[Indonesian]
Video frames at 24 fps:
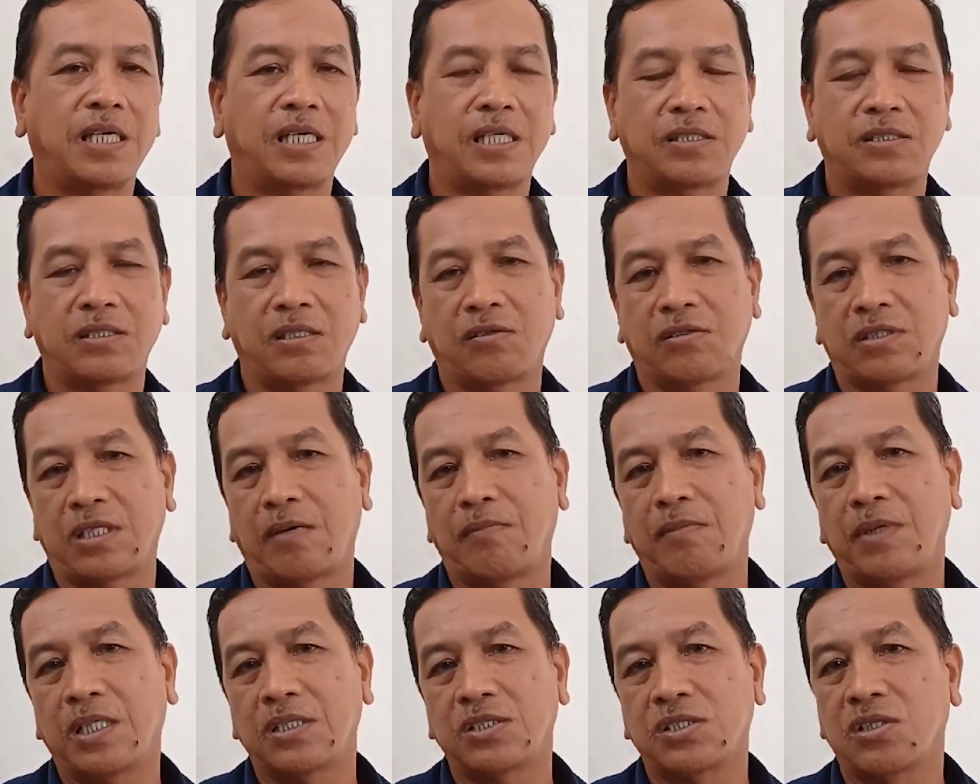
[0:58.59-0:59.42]
terutama
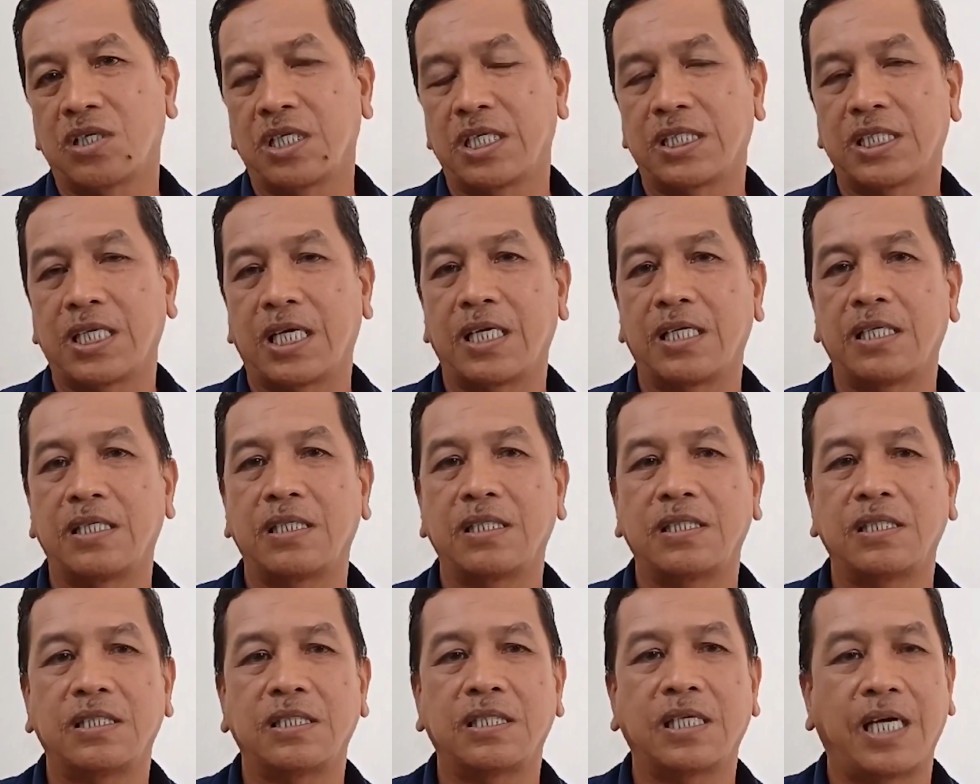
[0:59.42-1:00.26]

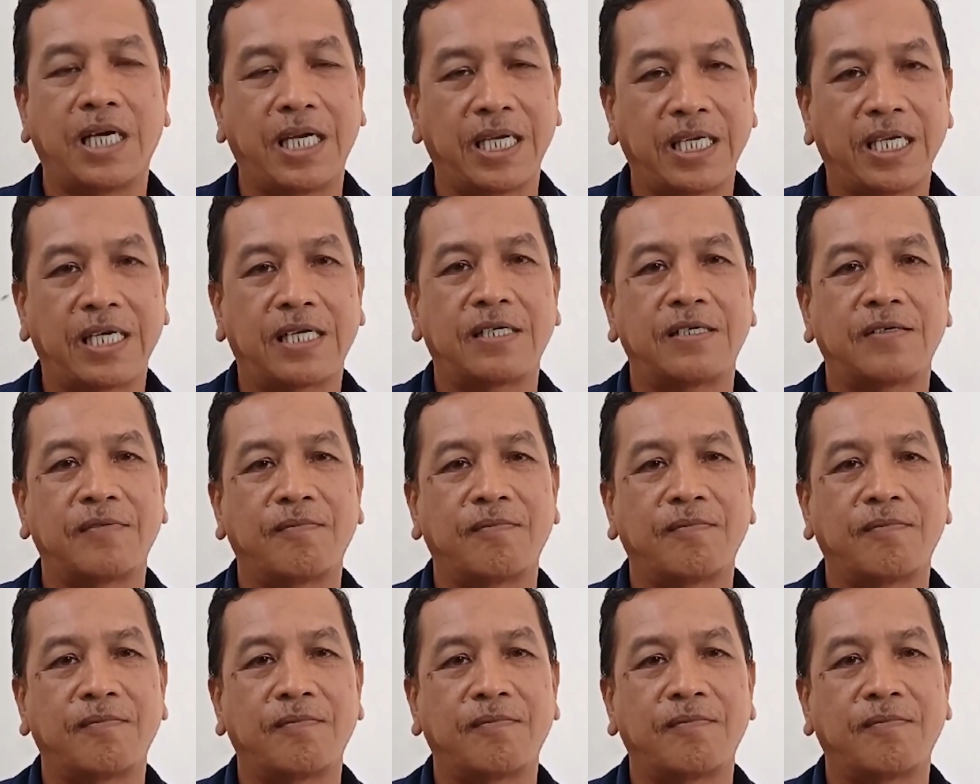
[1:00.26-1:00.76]
kesulitan air.